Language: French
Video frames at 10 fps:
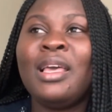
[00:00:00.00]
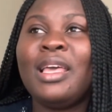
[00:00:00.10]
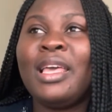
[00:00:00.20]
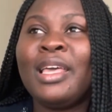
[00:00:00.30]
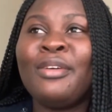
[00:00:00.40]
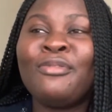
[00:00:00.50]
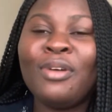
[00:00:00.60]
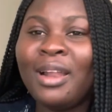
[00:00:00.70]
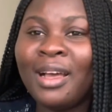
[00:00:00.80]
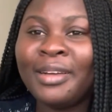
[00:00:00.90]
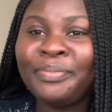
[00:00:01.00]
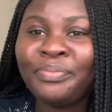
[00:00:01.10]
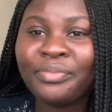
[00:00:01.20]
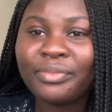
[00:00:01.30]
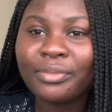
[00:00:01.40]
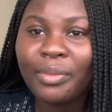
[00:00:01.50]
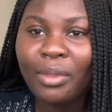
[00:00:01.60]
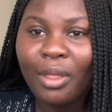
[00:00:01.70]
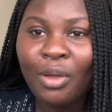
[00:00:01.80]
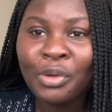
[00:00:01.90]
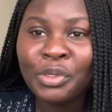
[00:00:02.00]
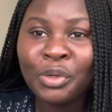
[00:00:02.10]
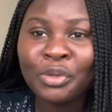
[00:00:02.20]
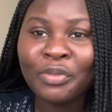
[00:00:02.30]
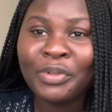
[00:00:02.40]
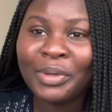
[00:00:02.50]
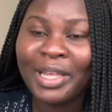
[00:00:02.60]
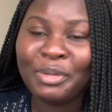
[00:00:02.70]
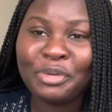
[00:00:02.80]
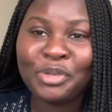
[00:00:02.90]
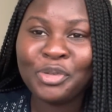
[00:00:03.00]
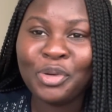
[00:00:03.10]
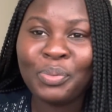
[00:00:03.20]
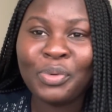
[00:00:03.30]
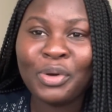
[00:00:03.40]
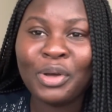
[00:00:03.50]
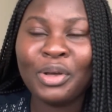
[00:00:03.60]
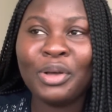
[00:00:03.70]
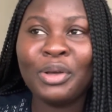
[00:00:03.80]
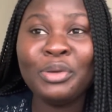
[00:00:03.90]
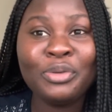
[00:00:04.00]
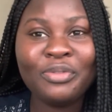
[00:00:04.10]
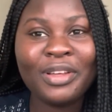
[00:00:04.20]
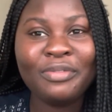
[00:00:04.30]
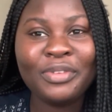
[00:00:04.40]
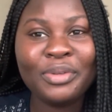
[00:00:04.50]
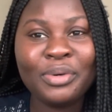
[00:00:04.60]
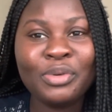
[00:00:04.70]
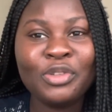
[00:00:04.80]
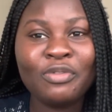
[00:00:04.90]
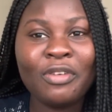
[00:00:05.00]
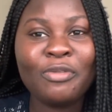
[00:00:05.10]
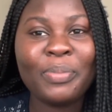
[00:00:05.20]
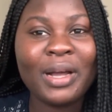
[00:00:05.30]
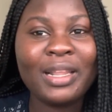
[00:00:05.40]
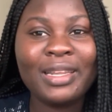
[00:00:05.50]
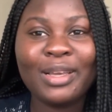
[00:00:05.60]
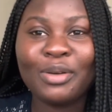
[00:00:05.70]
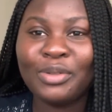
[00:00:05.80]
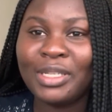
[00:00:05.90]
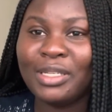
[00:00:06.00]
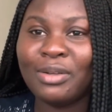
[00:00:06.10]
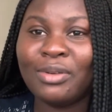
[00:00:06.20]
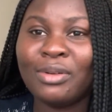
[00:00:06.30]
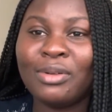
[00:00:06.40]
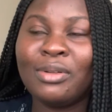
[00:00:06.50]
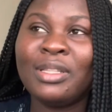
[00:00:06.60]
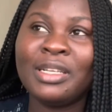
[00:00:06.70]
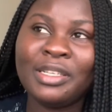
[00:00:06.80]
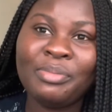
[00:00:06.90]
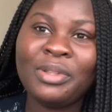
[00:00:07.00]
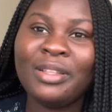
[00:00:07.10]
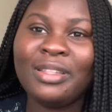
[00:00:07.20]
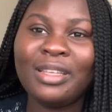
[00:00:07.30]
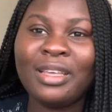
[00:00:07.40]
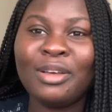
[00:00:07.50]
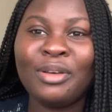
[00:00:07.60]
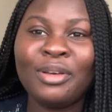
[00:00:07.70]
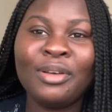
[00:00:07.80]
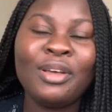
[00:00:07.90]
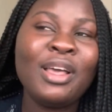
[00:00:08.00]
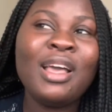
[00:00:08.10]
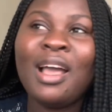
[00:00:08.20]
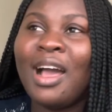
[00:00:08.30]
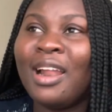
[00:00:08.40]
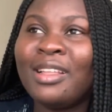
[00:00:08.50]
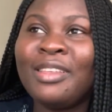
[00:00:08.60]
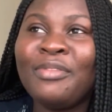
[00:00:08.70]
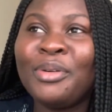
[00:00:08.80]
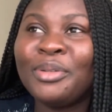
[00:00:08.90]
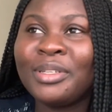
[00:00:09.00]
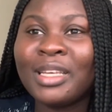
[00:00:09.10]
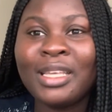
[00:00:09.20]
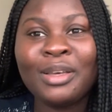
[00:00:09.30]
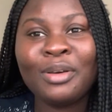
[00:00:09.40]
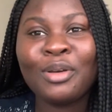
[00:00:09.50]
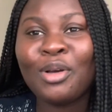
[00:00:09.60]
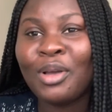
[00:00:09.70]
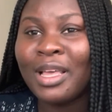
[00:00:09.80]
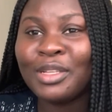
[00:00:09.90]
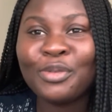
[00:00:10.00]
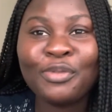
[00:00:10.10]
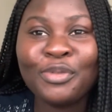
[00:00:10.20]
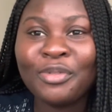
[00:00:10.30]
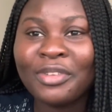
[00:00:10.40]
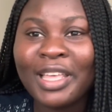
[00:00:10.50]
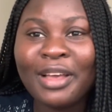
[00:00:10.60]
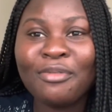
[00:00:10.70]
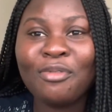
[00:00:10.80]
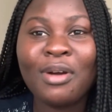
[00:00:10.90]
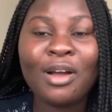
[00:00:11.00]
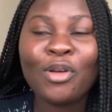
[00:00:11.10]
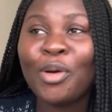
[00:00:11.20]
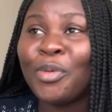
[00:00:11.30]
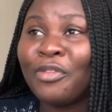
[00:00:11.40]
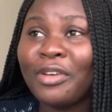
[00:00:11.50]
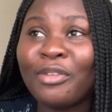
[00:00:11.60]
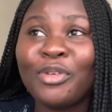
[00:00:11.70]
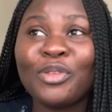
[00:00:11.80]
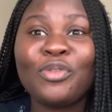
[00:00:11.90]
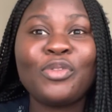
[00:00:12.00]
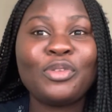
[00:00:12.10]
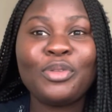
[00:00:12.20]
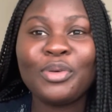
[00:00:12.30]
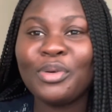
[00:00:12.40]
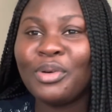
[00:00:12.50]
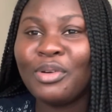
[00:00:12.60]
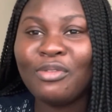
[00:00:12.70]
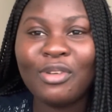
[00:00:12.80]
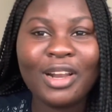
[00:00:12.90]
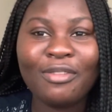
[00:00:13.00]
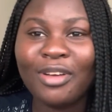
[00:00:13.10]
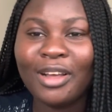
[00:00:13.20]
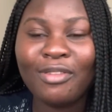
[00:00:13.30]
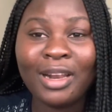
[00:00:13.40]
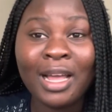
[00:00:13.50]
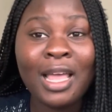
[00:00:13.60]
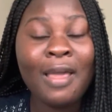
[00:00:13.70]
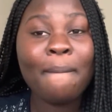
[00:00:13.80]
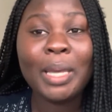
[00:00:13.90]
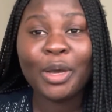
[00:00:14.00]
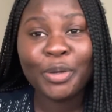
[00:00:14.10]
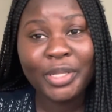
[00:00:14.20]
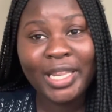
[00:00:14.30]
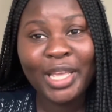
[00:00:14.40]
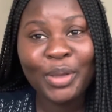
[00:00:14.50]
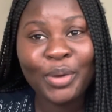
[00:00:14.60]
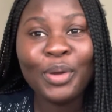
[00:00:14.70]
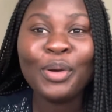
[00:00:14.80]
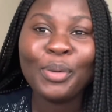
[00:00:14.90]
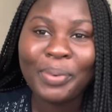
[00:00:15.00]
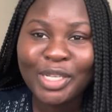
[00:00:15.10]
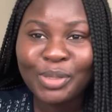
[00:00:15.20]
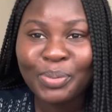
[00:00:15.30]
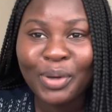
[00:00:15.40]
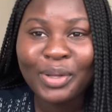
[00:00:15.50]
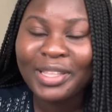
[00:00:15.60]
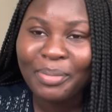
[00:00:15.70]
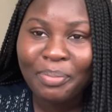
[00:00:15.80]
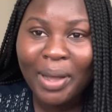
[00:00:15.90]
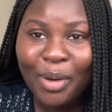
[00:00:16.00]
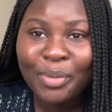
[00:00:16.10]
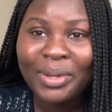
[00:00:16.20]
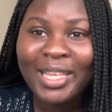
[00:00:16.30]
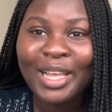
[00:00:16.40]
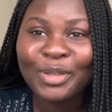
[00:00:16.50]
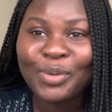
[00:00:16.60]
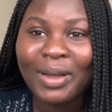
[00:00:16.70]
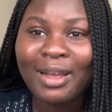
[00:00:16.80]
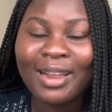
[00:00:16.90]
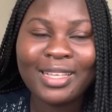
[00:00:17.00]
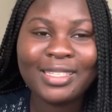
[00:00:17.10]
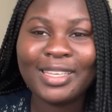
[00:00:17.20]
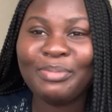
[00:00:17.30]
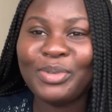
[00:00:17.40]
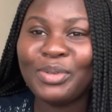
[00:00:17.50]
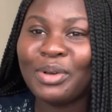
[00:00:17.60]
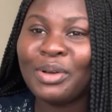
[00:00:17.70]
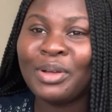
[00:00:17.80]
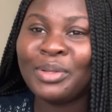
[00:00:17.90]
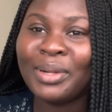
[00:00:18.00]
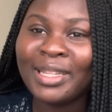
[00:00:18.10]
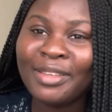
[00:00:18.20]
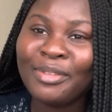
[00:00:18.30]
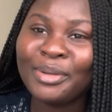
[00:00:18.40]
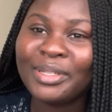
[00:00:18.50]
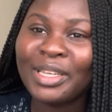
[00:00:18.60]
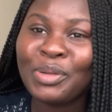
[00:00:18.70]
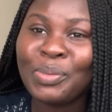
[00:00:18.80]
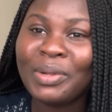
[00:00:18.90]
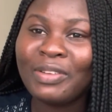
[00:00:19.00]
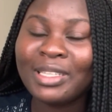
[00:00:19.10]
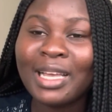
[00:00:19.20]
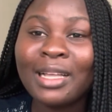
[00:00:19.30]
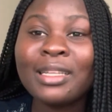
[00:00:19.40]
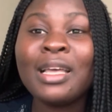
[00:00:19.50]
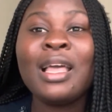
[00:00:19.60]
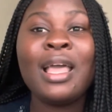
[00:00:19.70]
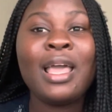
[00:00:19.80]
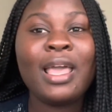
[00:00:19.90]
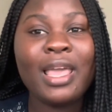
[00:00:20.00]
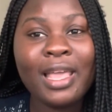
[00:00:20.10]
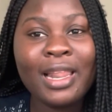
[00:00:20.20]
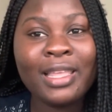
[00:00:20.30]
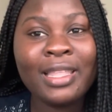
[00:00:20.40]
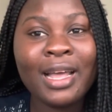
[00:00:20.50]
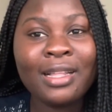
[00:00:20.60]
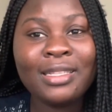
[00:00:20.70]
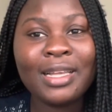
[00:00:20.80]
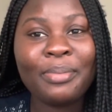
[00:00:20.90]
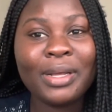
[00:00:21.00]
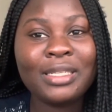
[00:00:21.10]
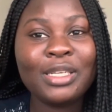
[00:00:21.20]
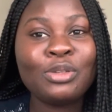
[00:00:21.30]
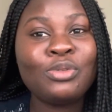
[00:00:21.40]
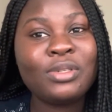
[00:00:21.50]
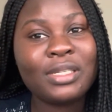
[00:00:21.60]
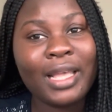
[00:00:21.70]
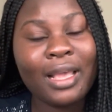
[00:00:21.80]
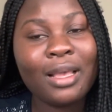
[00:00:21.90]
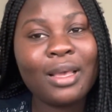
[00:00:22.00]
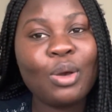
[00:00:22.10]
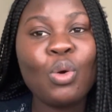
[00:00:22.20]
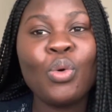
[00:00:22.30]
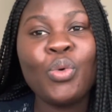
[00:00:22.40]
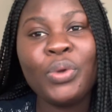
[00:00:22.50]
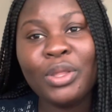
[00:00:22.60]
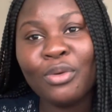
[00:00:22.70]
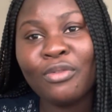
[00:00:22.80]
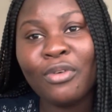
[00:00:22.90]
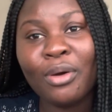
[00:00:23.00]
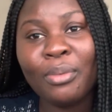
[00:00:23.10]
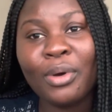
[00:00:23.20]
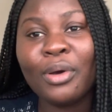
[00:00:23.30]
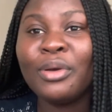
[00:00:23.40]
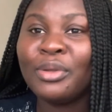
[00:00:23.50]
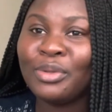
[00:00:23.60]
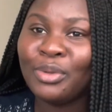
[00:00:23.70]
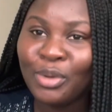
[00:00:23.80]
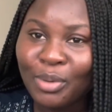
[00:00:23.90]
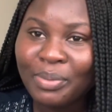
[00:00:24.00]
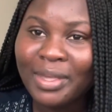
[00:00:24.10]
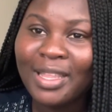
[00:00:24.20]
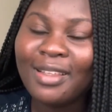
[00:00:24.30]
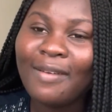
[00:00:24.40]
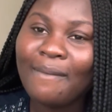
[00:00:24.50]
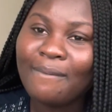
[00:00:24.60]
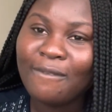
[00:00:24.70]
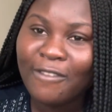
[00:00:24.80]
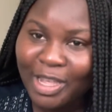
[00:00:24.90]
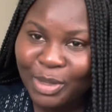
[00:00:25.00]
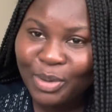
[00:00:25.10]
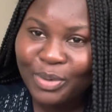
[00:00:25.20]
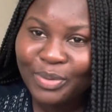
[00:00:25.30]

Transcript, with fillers: Et voilà on se retrouve dans quelques jours pour euh, une nouvelle vidéo où je vais vous parler des conditions d'éligibilité euh, à la développerie. Euh, qu'est-ce que vous devriez avoir, comment faire votre photo, voilà, voilà, voilà. Mais retenez que le passeport n'est pas obligatoire à l'inscription de la développerie 2024. Et les dates, c'est à partir du 5 au 8 novembre 2022.